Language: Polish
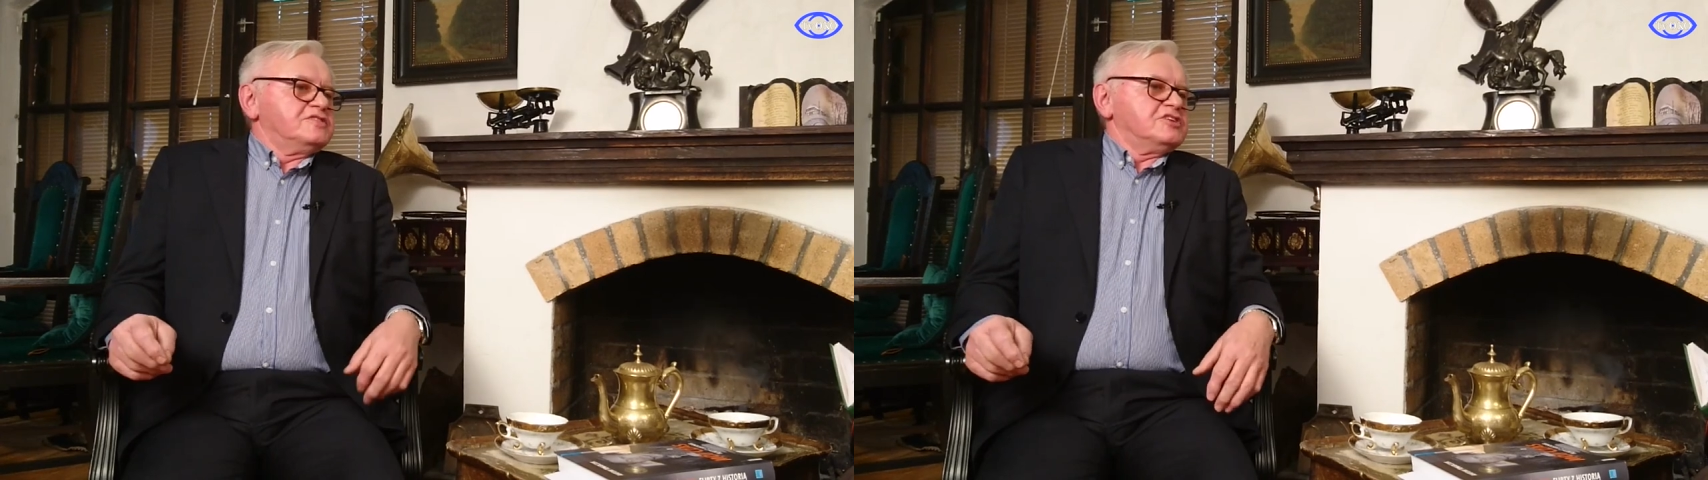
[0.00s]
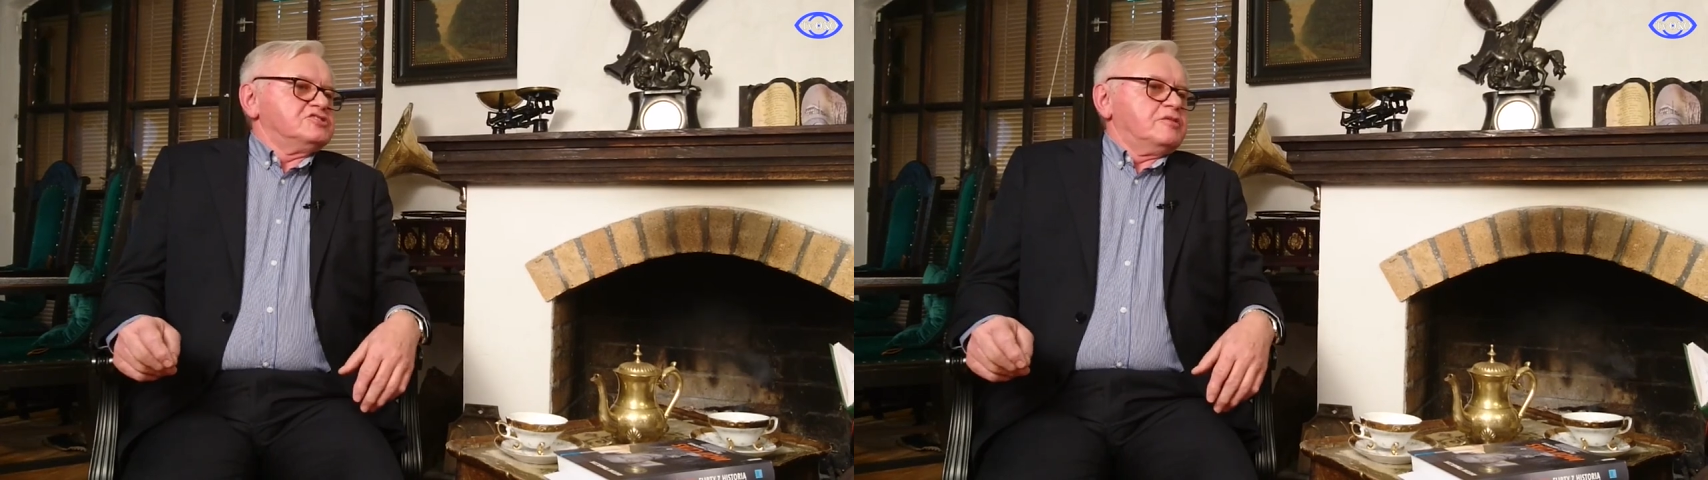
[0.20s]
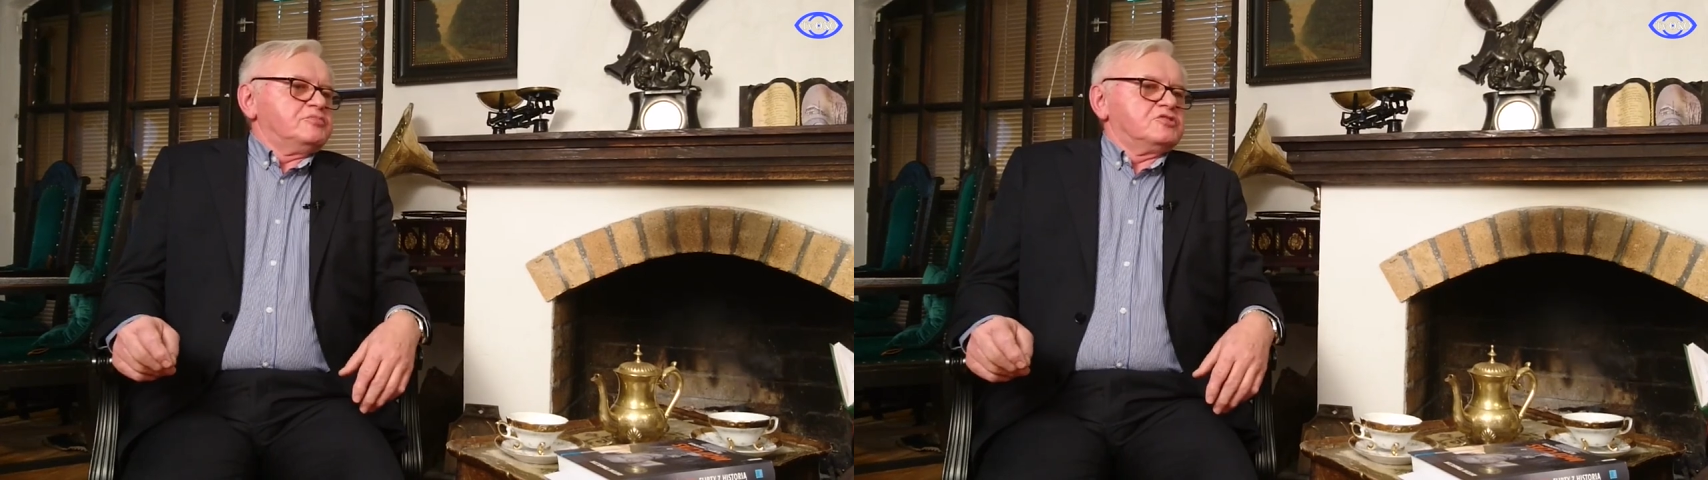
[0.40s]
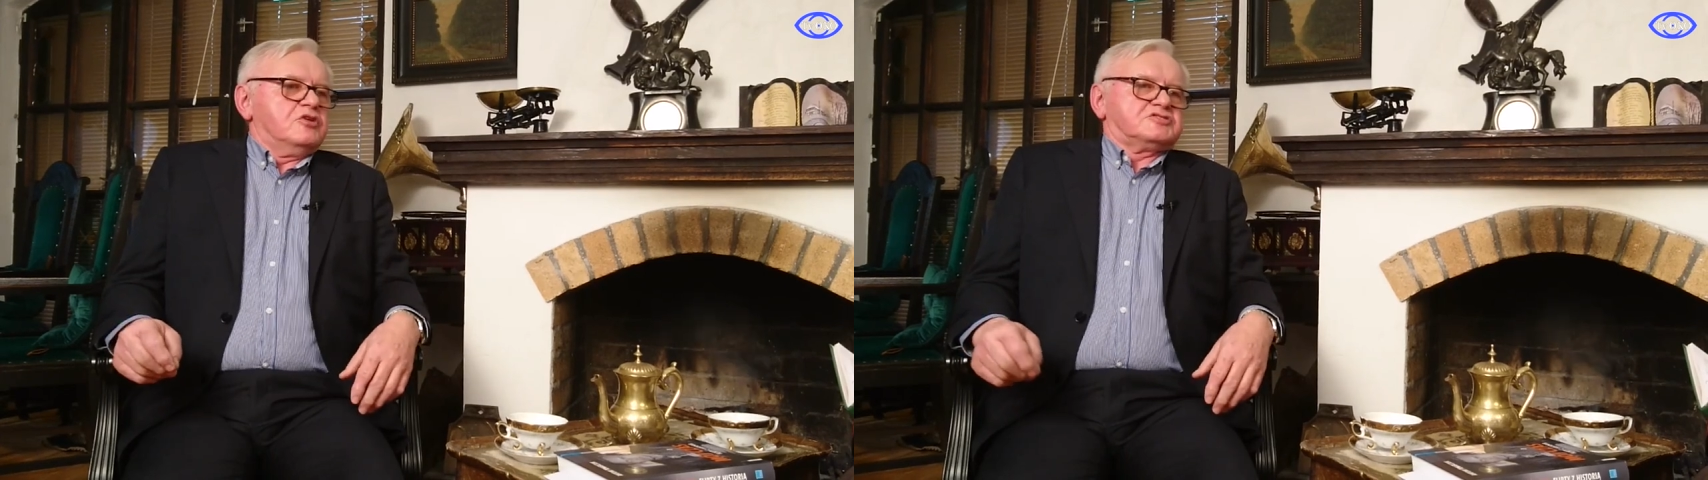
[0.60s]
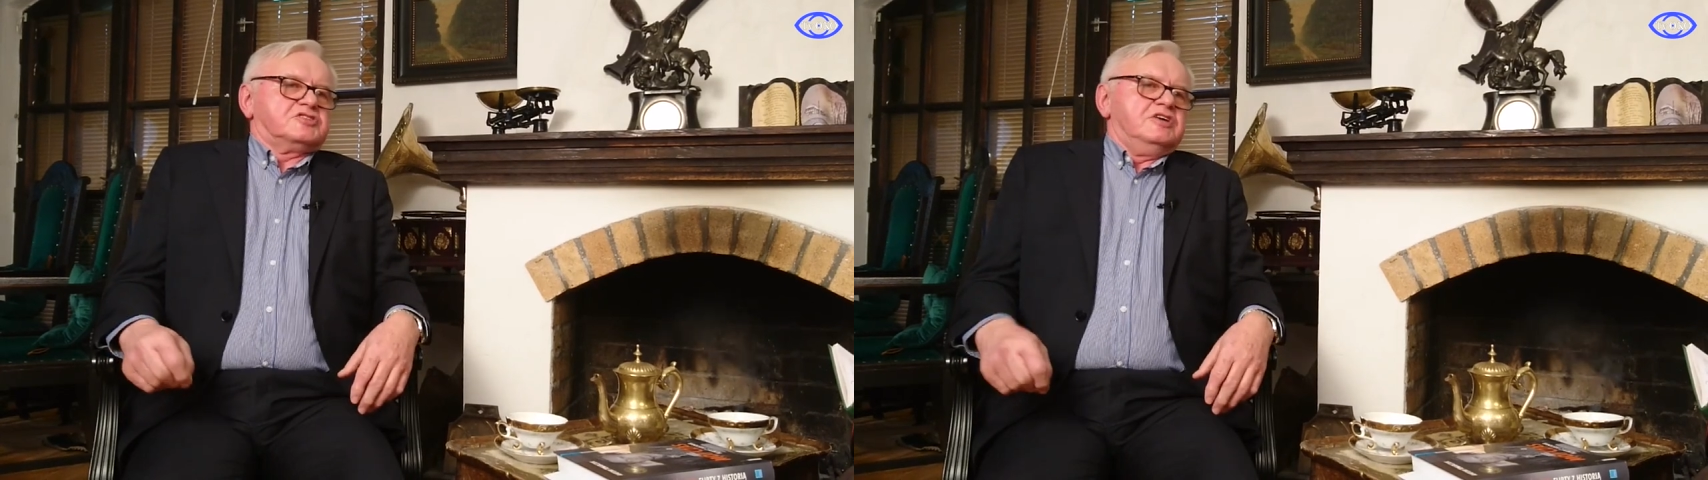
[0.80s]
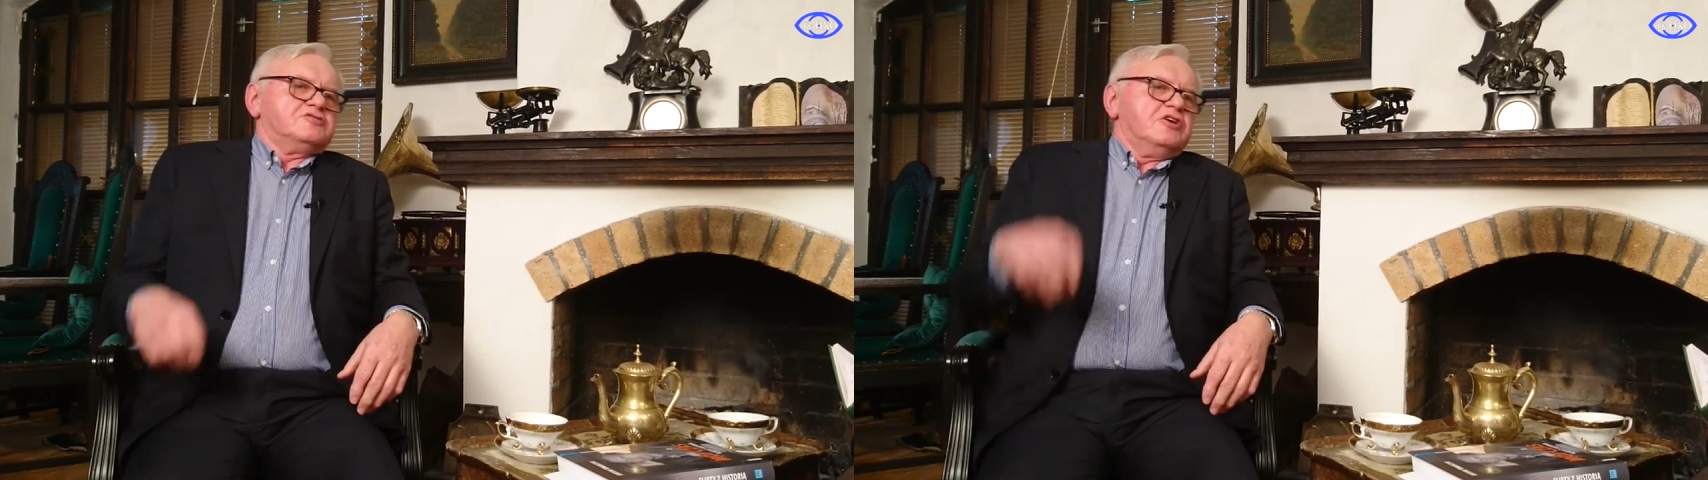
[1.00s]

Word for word: wydarzenia bydgoskie.